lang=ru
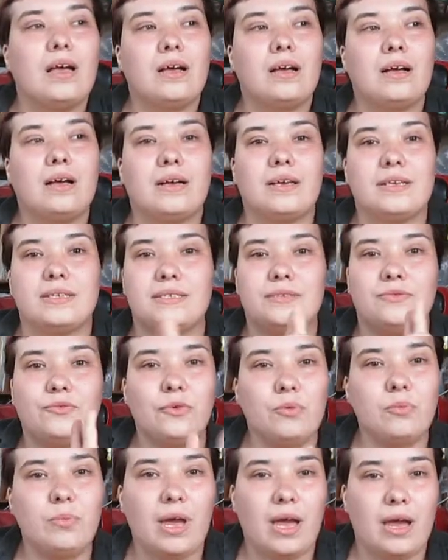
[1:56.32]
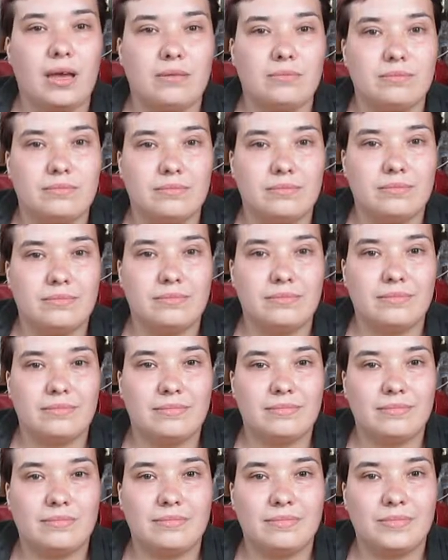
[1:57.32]
а, с двумя
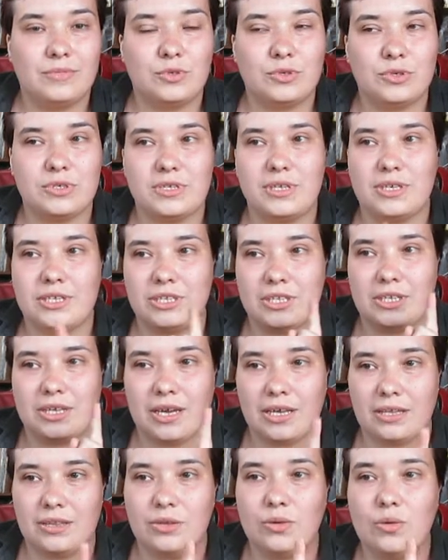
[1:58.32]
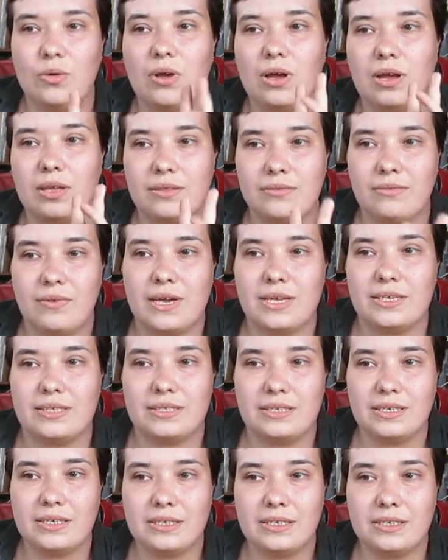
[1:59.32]
то есть даже не одно, а два
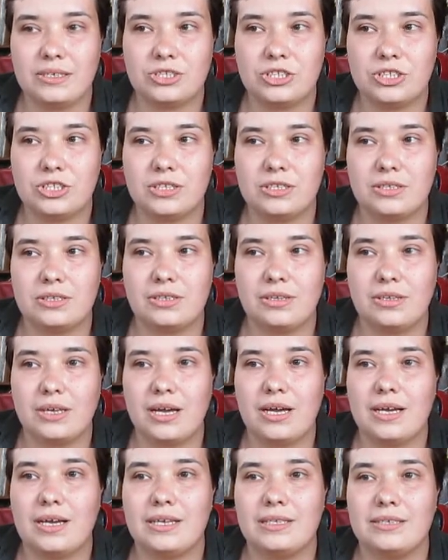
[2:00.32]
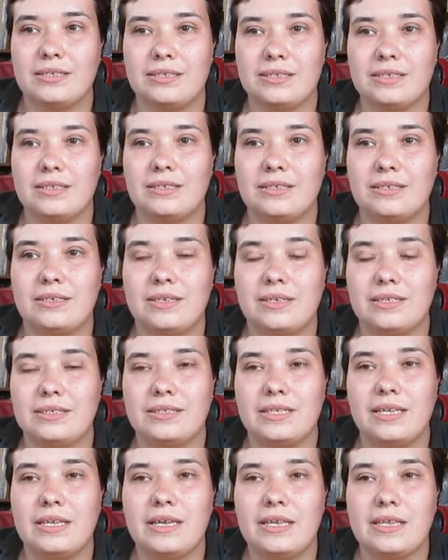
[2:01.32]
ситечка для
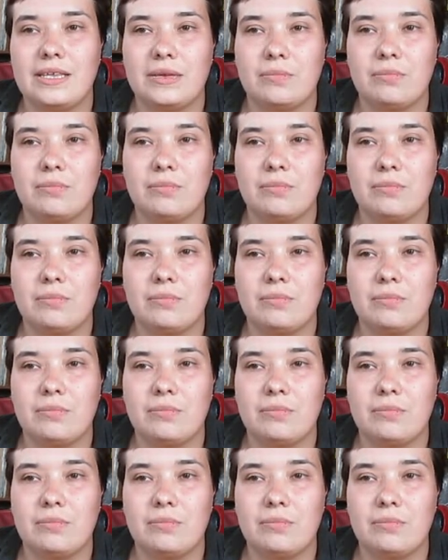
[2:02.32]
отделения